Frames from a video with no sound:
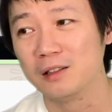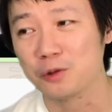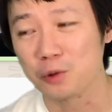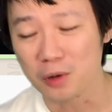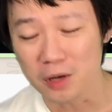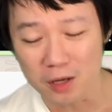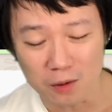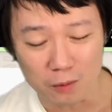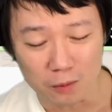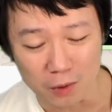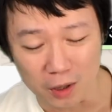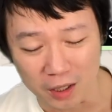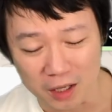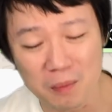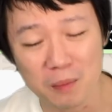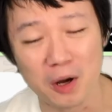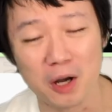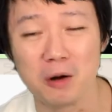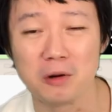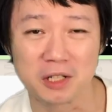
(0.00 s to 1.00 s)
所以，我
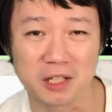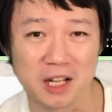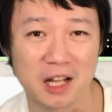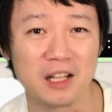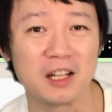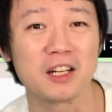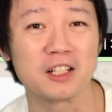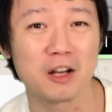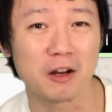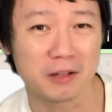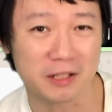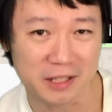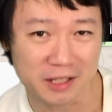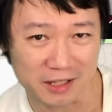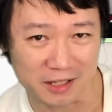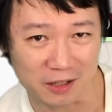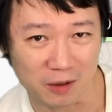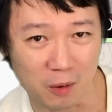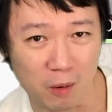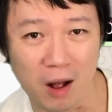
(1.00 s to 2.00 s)
跟朋友之间那个叫
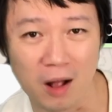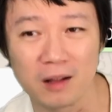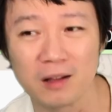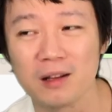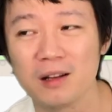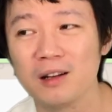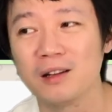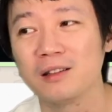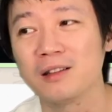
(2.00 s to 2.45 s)
喜欢，